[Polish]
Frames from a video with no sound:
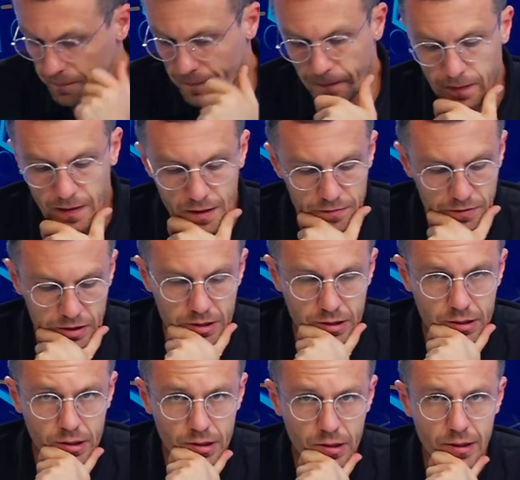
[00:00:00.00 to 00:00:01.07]
David,
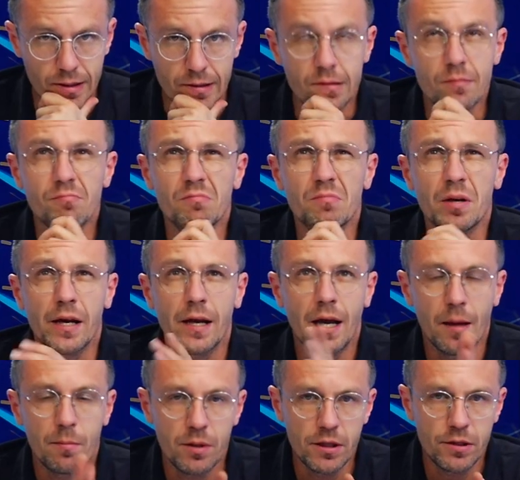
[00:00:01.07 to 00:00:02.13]

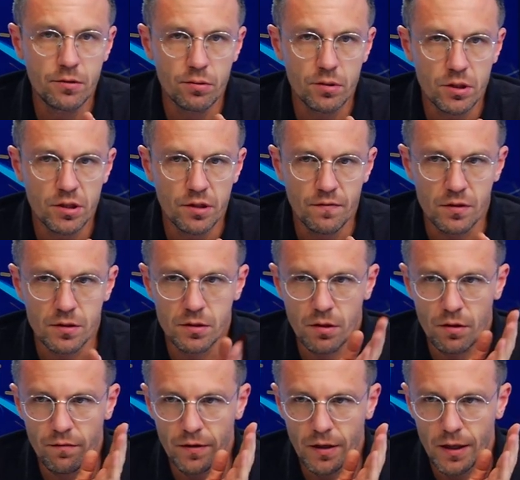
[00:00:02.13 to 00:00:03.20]
Rehabilitujesz się w
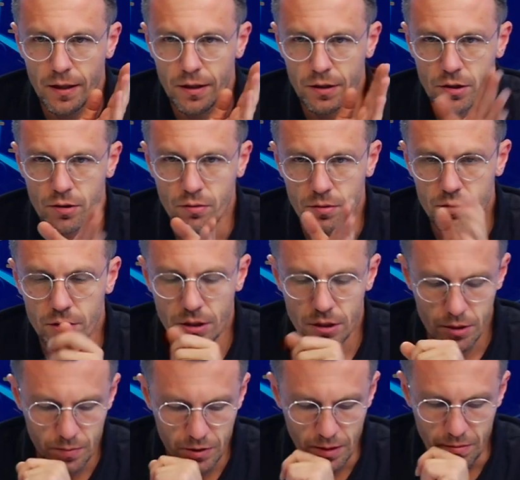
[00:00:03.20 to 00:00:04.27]
Ostrowie, siłą
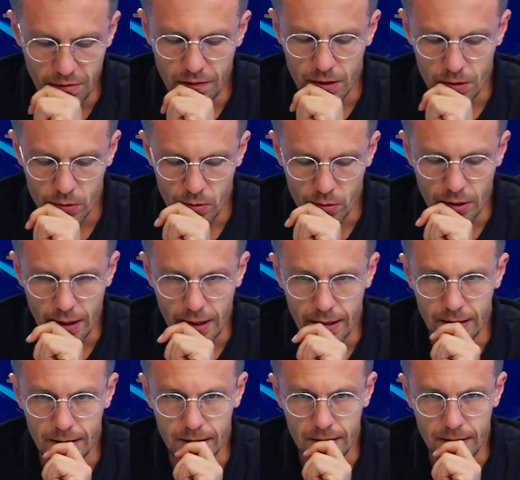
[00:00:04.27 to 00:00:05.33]
rzeczy przebywasz
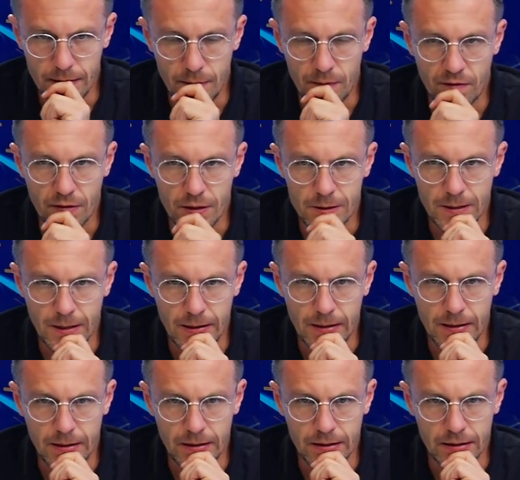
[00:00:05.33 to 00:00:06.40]
tutaj, e, bywasz
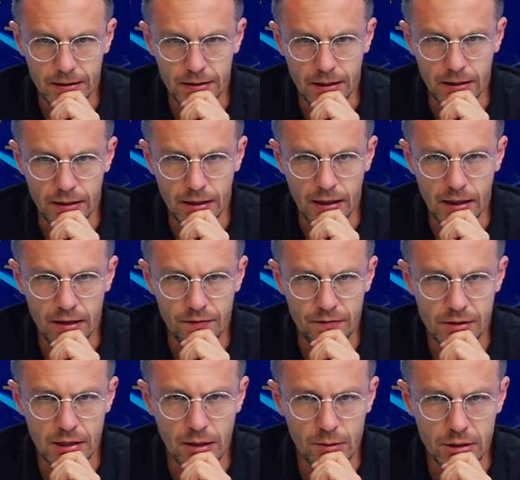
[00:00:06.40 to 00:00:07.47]
na, na treningach,
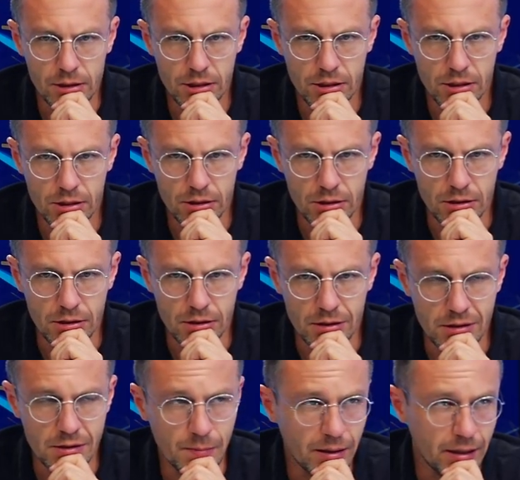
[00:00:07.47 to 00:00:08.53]
widziałeś e,
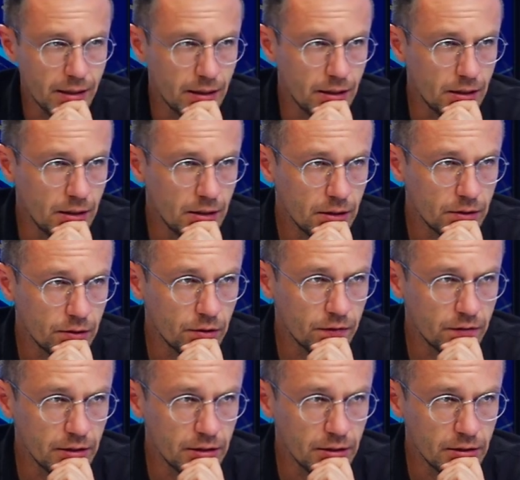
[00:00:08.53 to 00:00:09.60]
sparingi
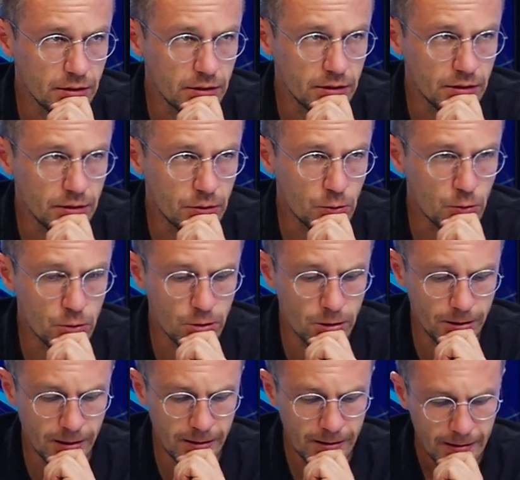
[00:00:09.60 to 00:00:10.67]
nowej e, drużyny.